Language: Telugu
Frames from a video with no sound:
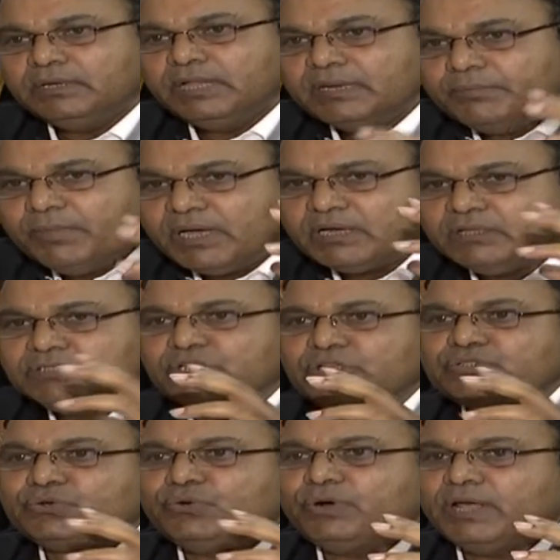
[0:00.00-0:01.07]
నిర్మాణం
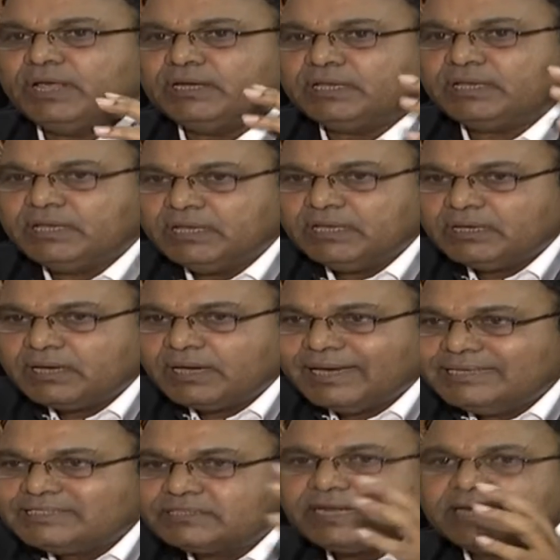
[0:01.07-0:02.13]
చేసుకోవడానికి
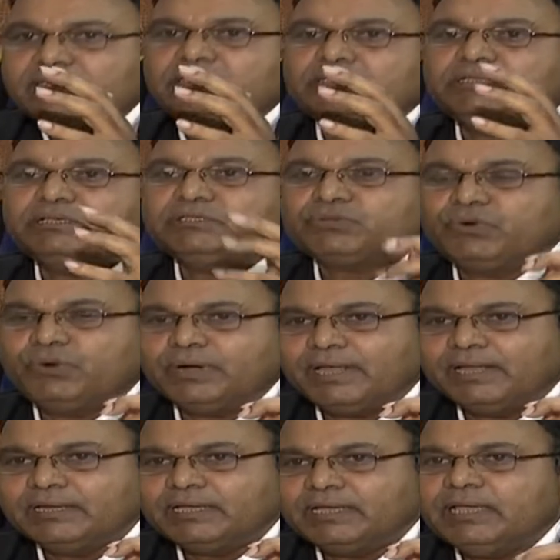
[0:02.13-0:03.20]
కన్స్ట్రక్ట్
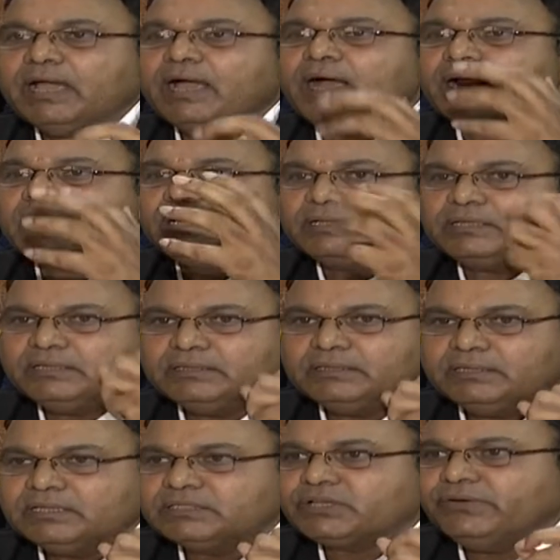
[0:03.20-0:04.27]
చేసుకోవడానికి అక్కడికి
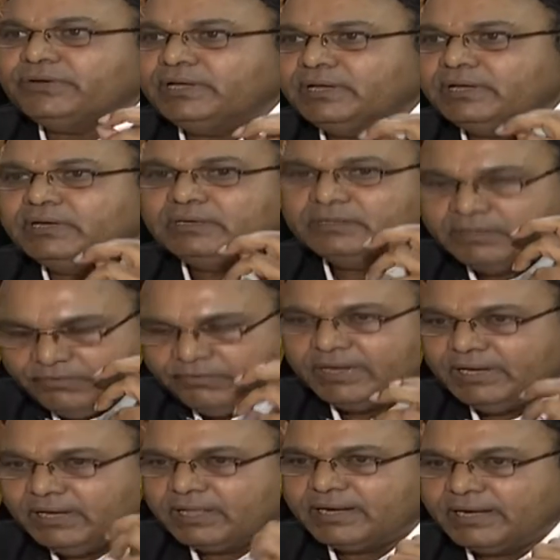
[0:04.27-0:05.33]
తీసుకువెళ్
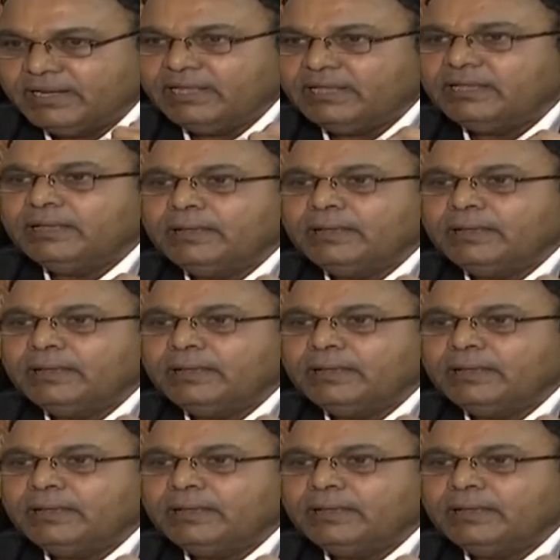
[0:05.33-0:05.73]
వెళ్ళారని